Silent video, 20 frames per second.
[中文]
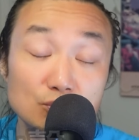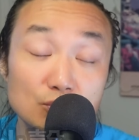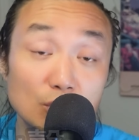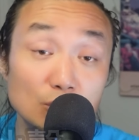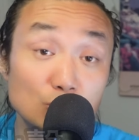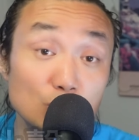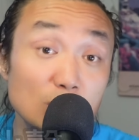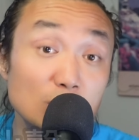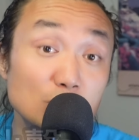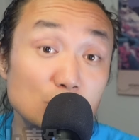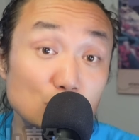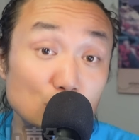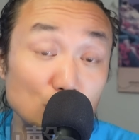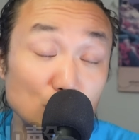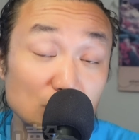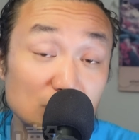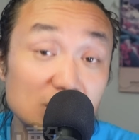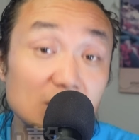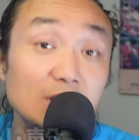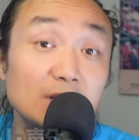果对
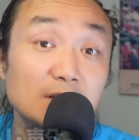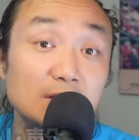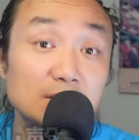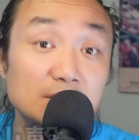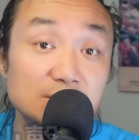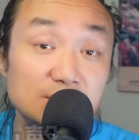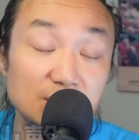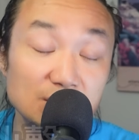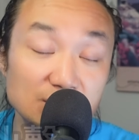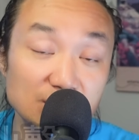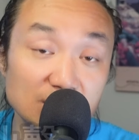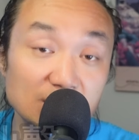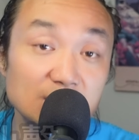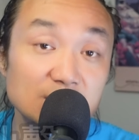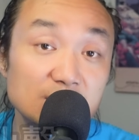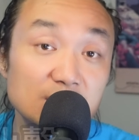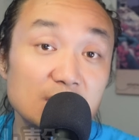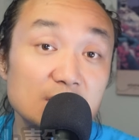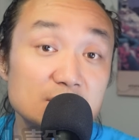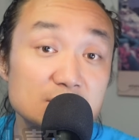女性进行一
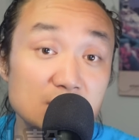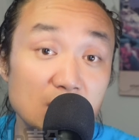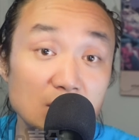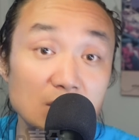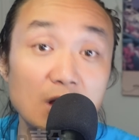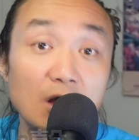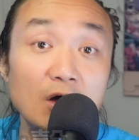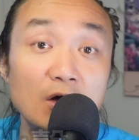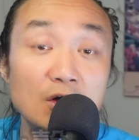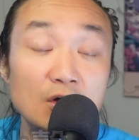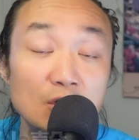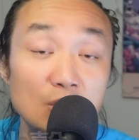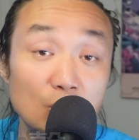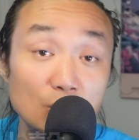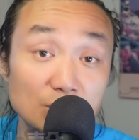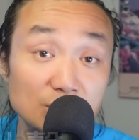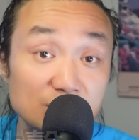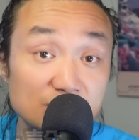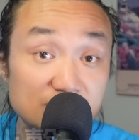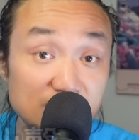些骚扰
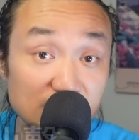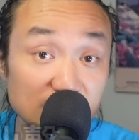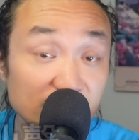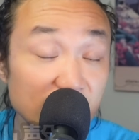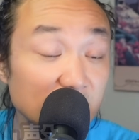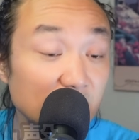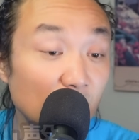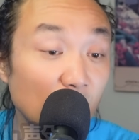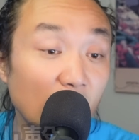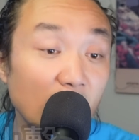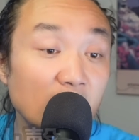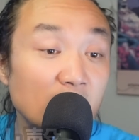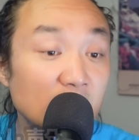或者是侵犯的话，